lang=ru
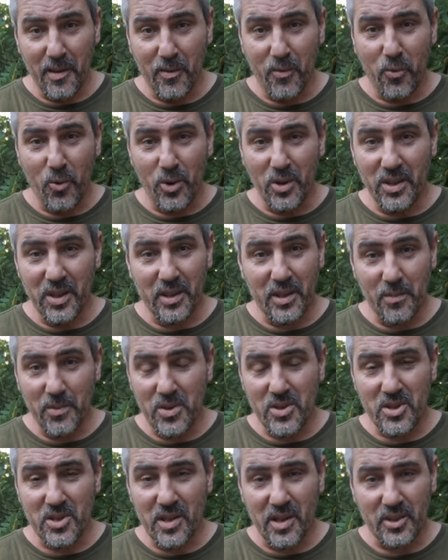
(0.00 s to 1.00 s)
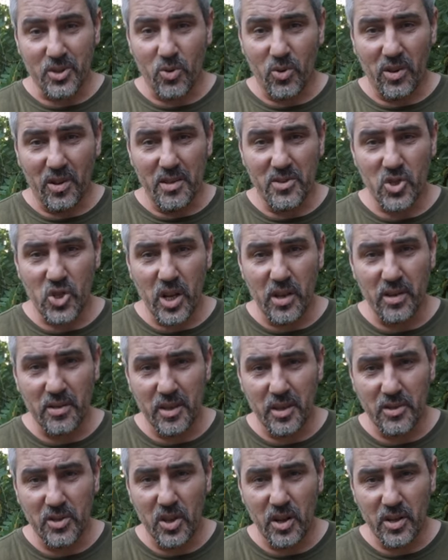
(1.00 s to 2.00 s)
воины там, я не знаю, скоро на,
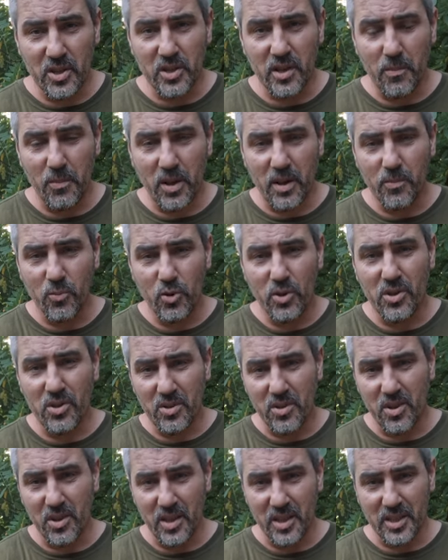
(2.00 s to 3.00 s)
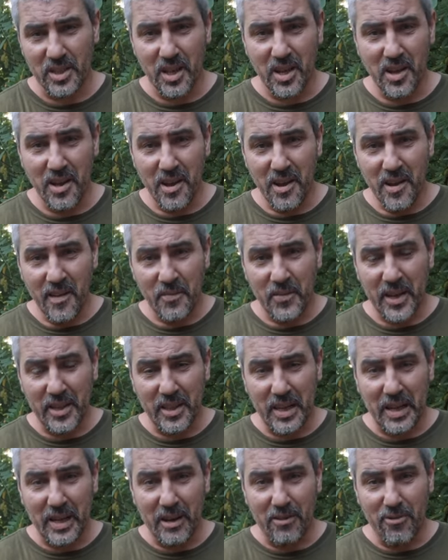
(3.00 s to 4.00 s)
дирижаблях будете нас
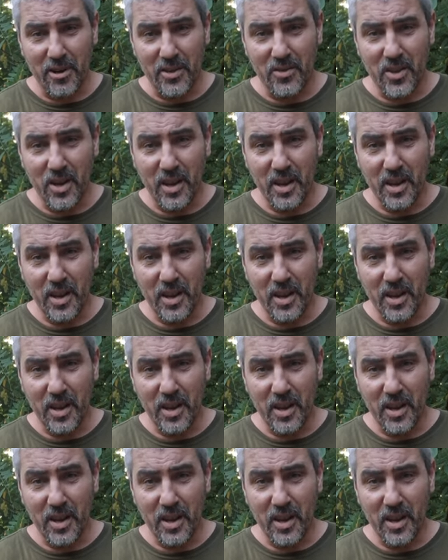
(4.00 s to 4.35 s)
атаковать,